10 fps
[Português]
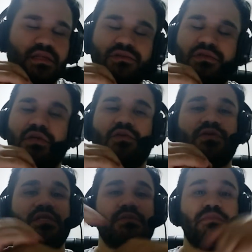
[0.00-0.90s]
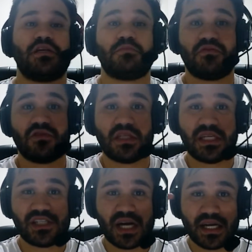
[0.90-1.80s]
tem outra coisa, peço para você
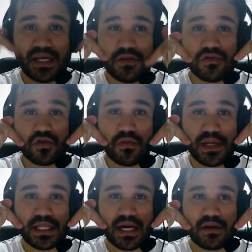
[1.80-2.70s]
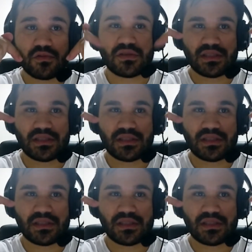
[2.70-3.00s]
deixar aqui nos comentários